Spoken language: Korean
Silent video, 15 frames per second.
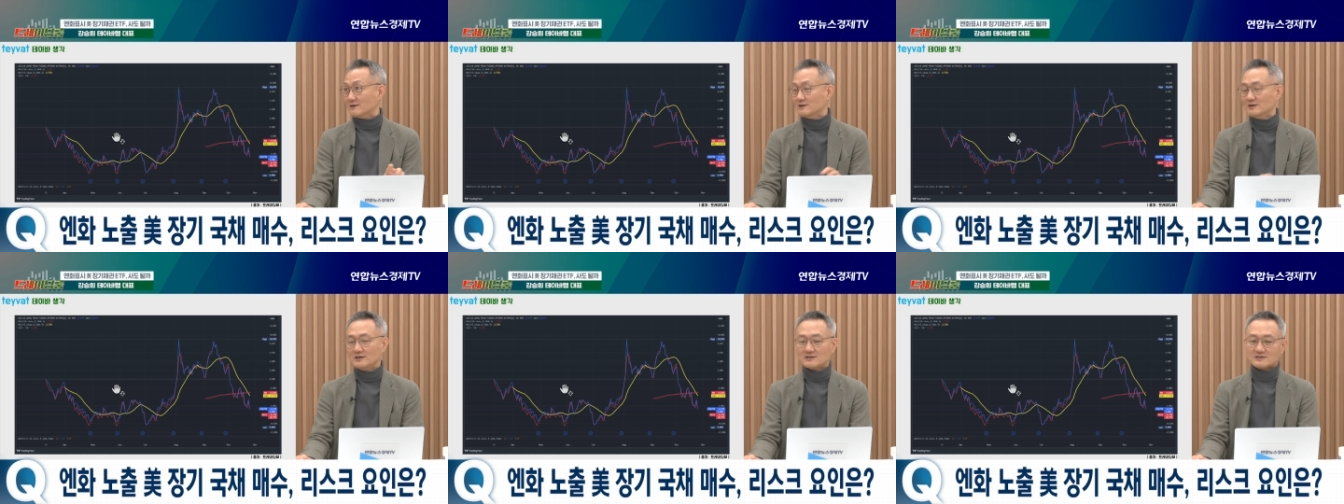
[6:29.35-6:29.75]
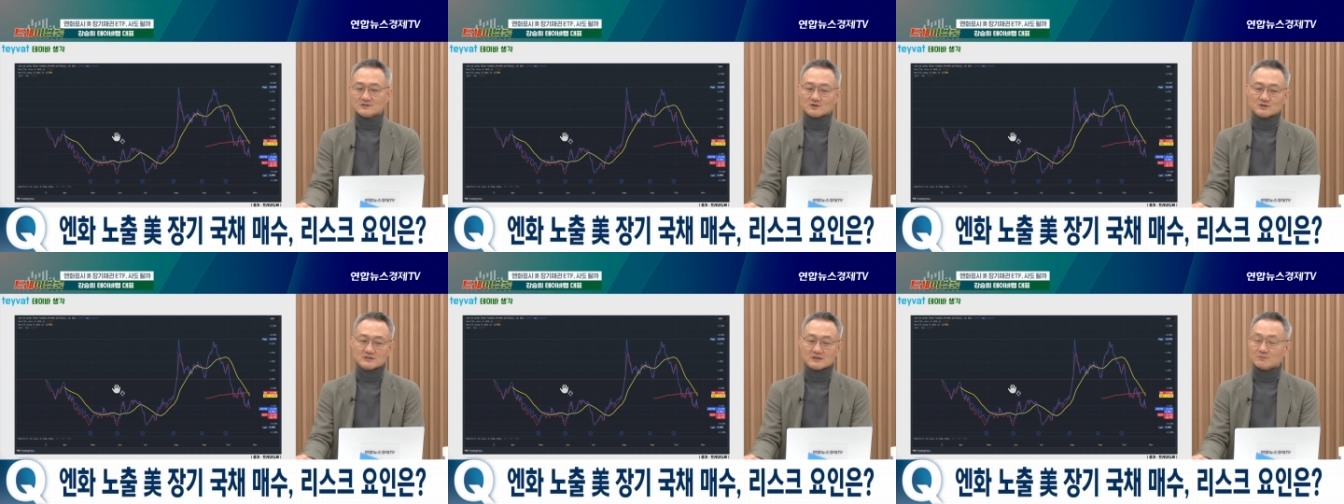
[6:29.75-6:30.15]
음.
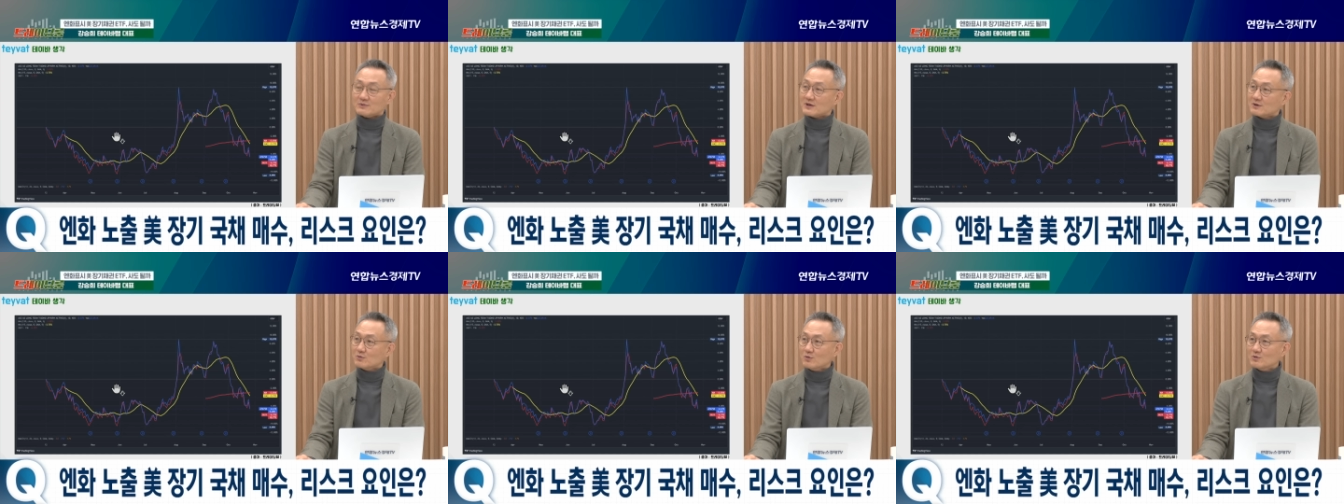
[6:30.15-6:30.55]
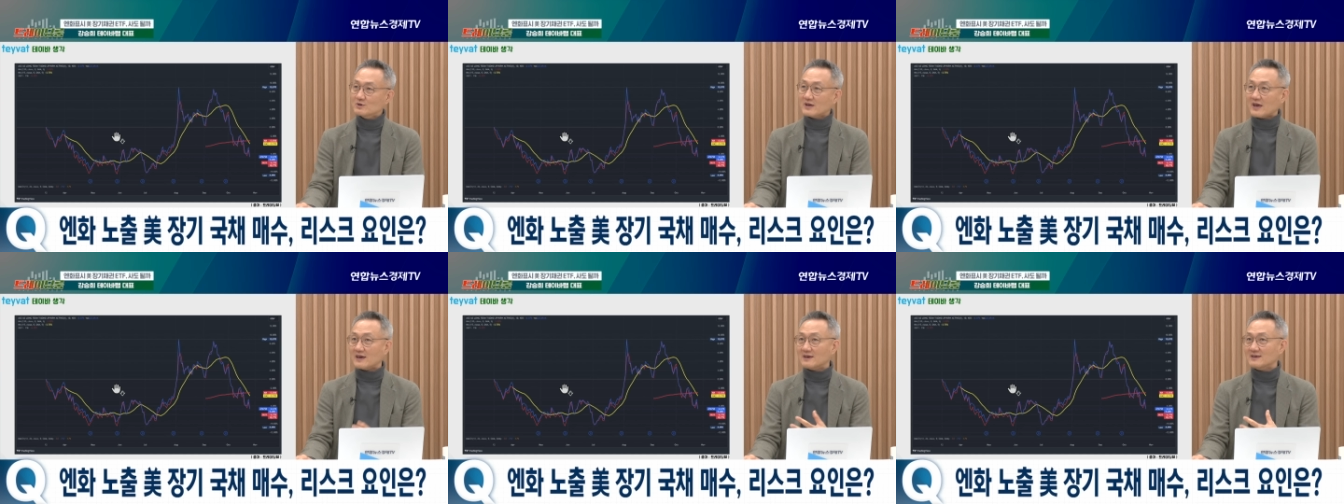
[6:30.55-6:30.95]
그렇기 때문에 꼭
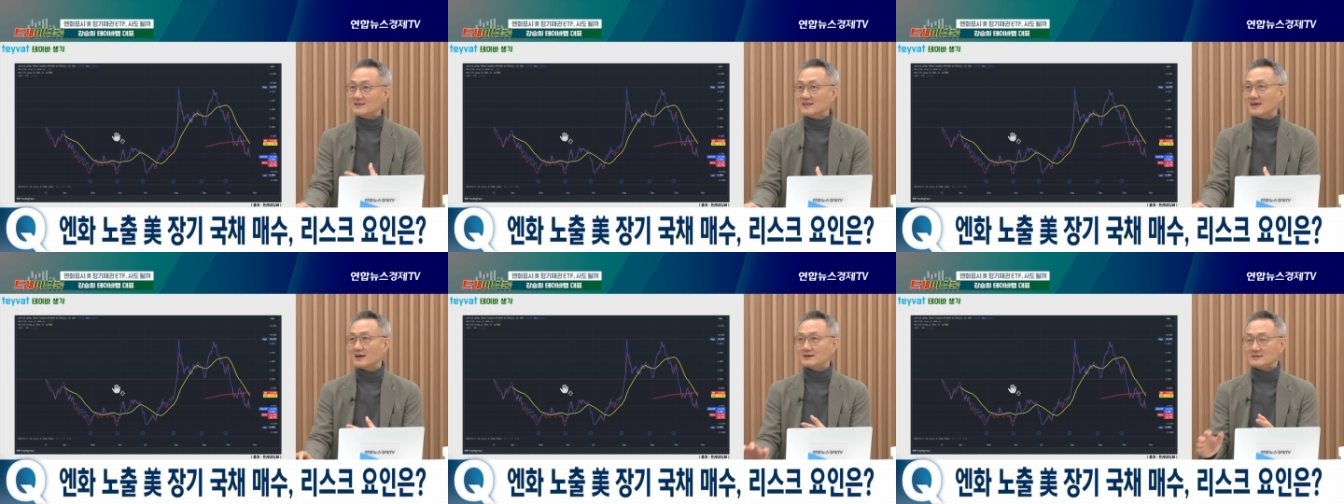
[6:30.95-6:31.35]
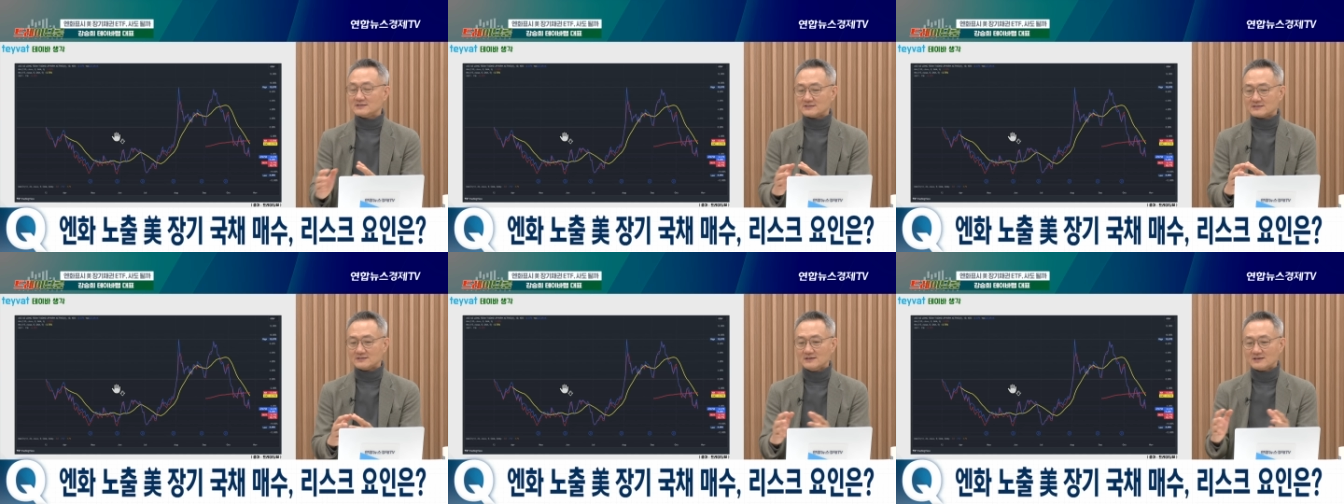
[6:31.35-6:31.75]
개인의
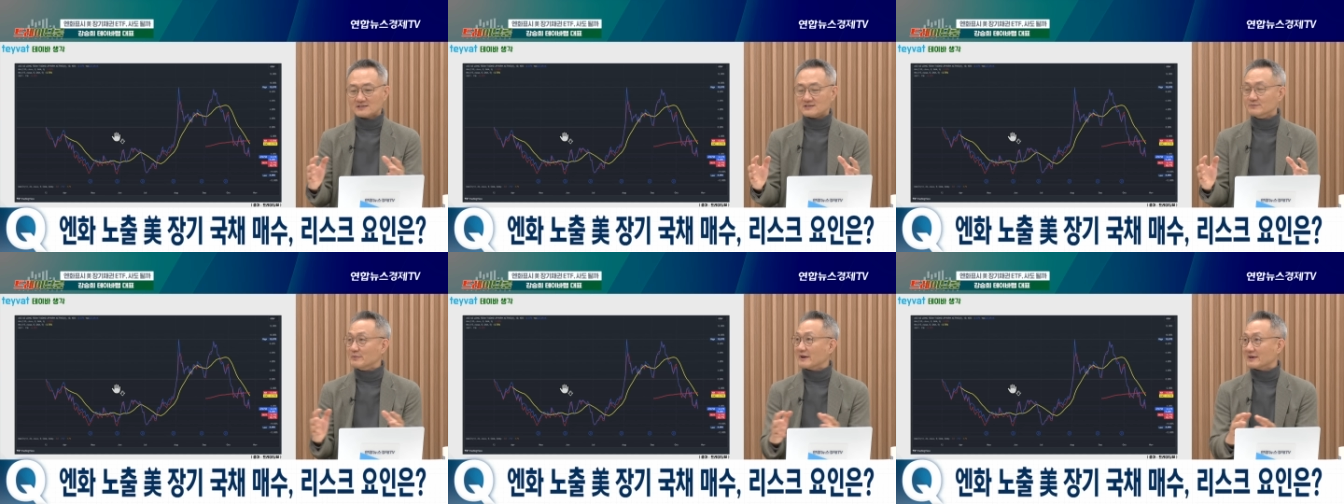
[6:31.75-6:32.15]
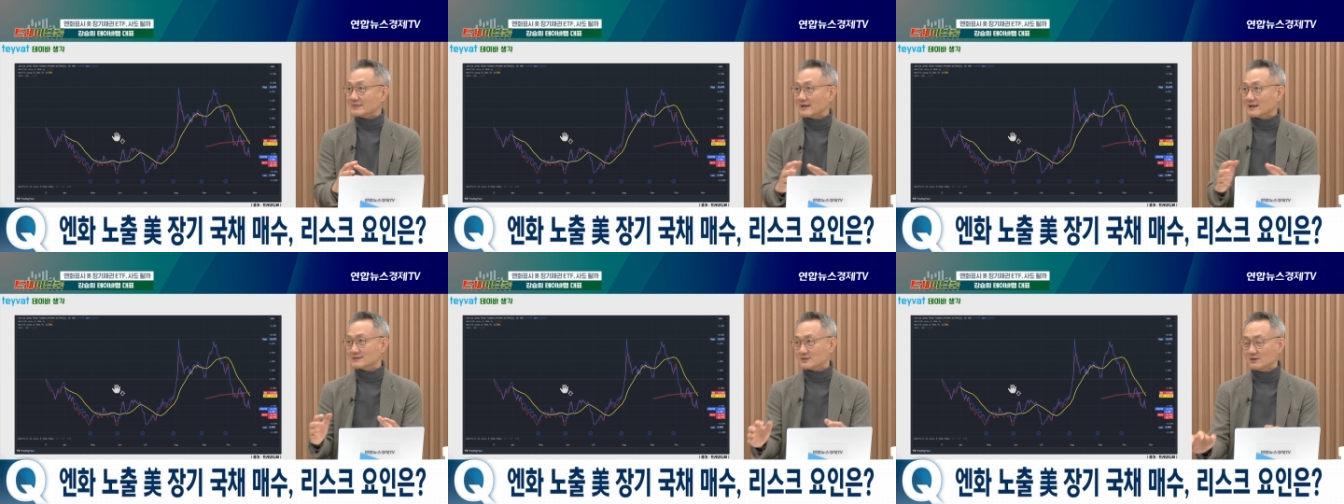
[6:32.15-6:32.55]
그 금액에
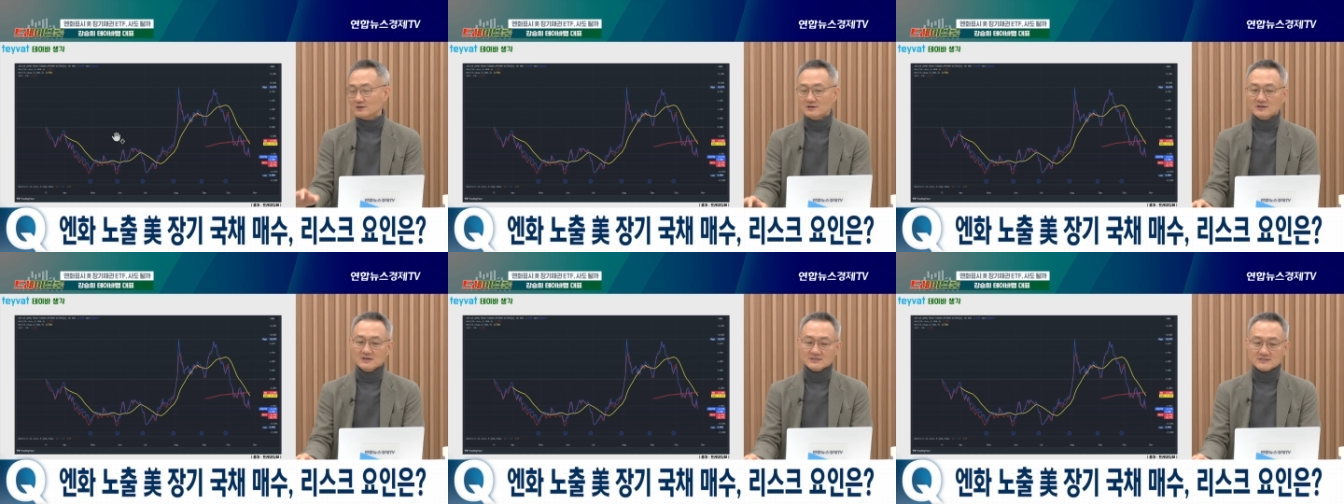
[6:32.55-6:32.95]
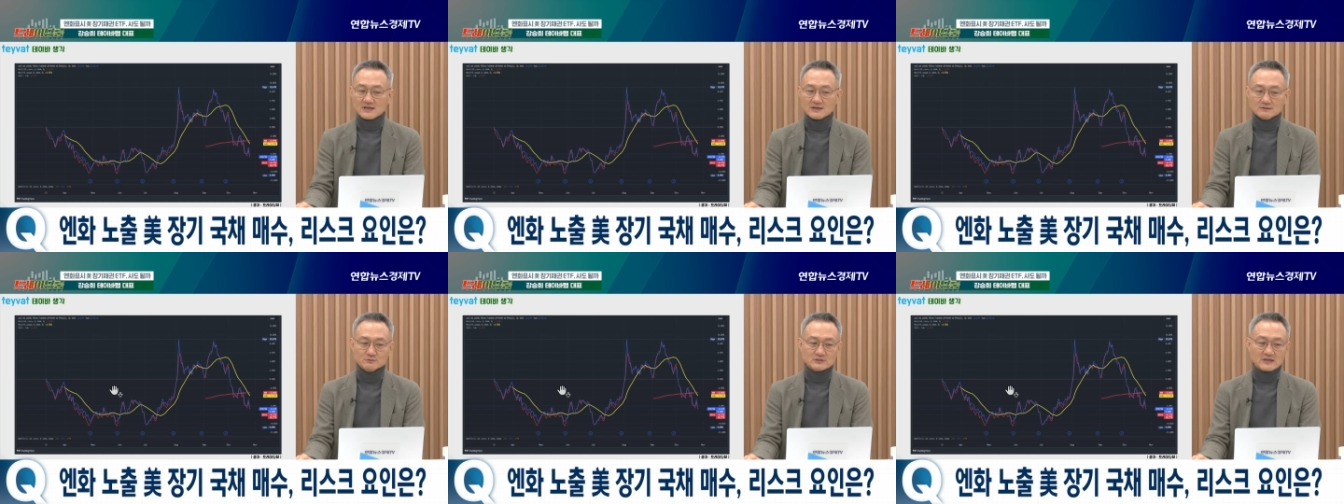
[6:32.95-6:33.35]
따라서
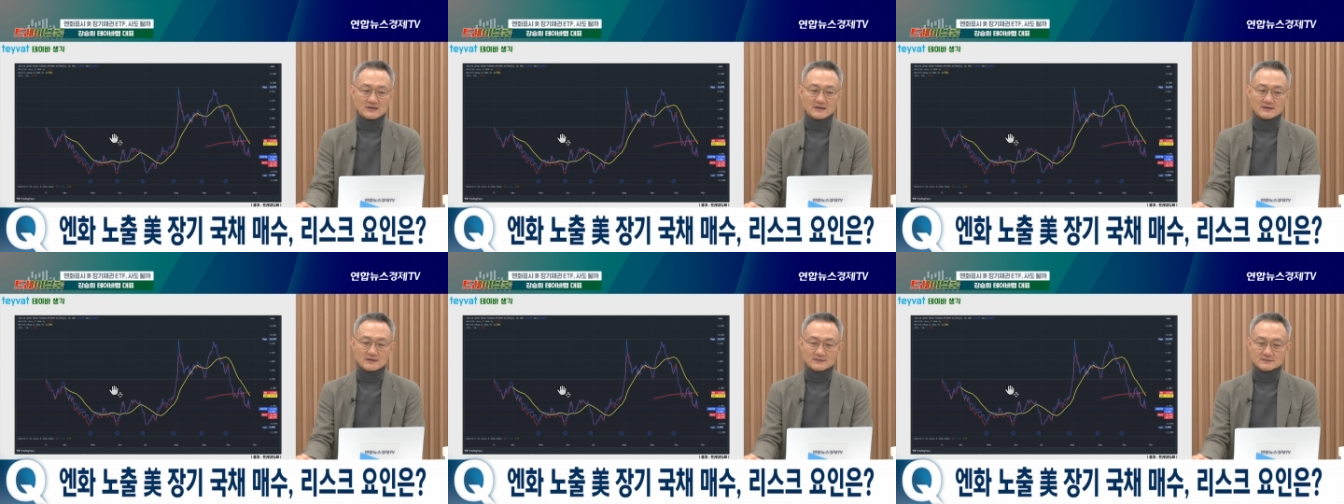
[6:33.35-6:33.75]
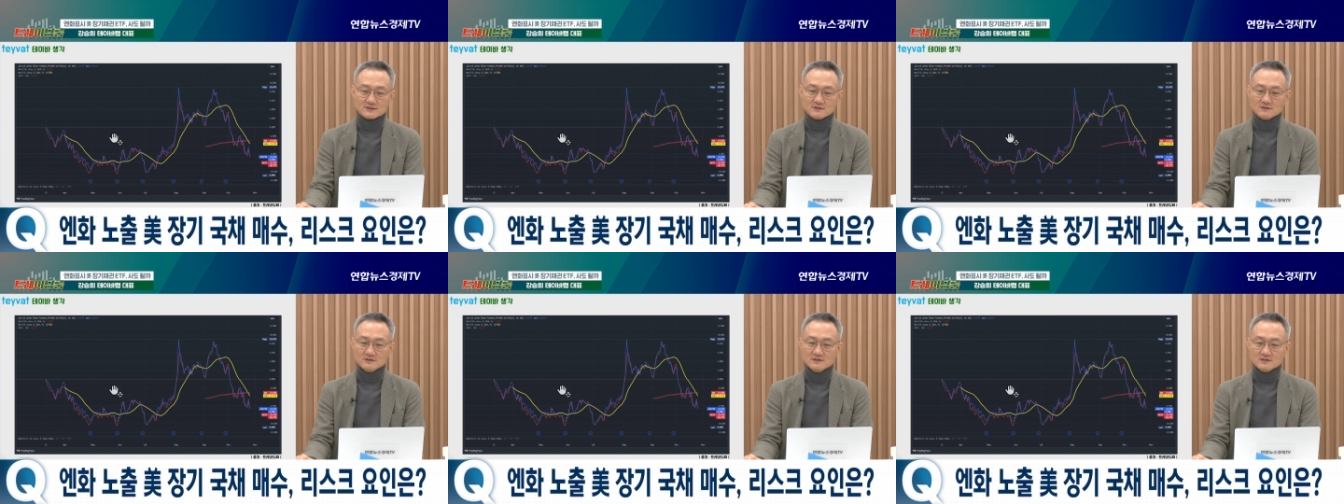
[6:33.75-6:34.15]
세금을
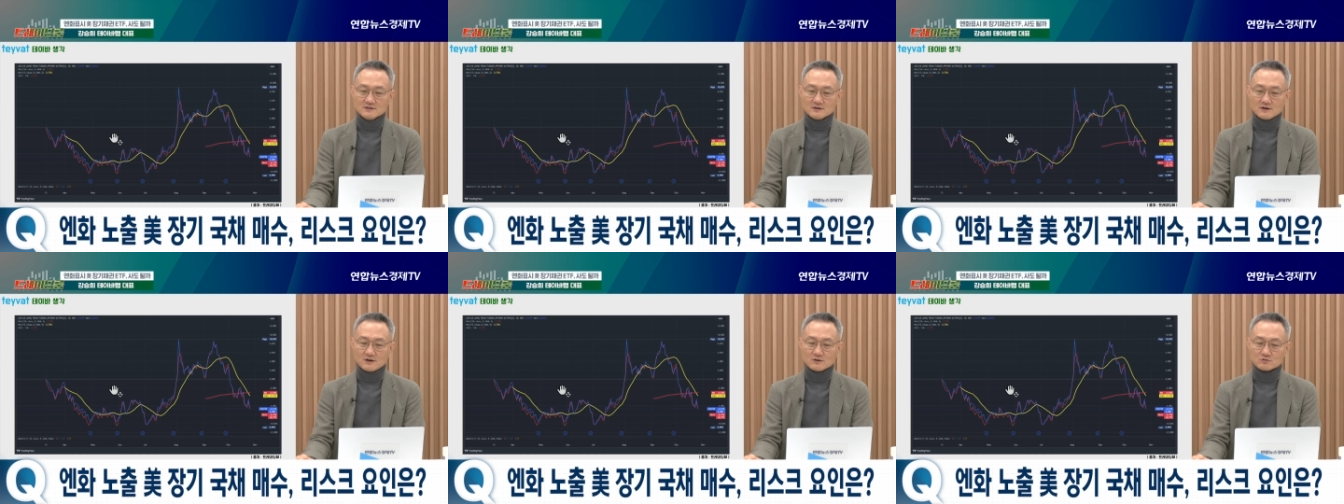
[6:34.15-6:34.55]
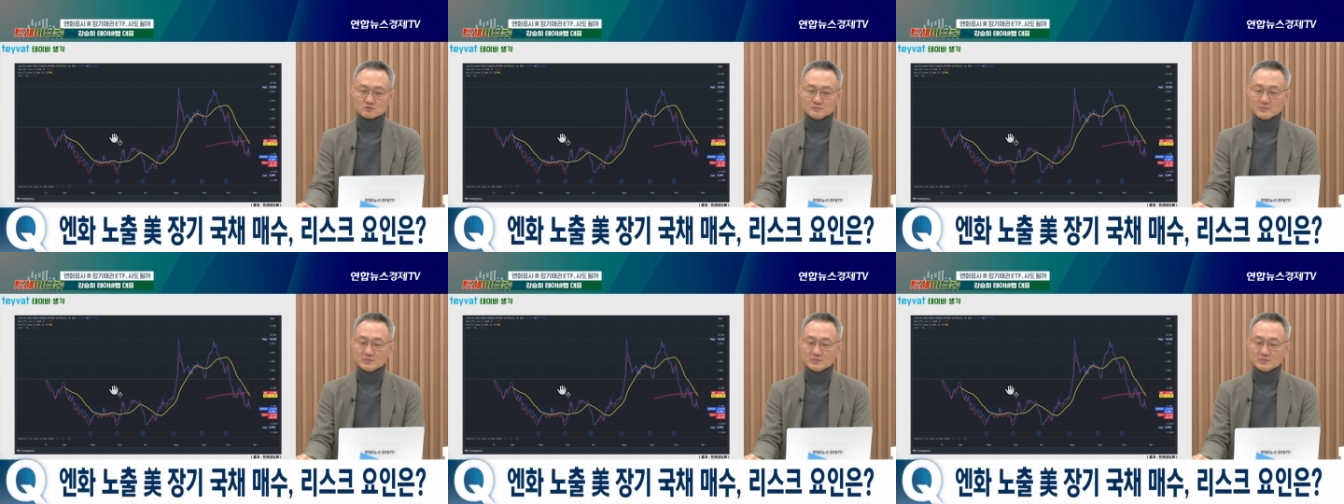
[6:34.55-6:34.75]
생각해서 어,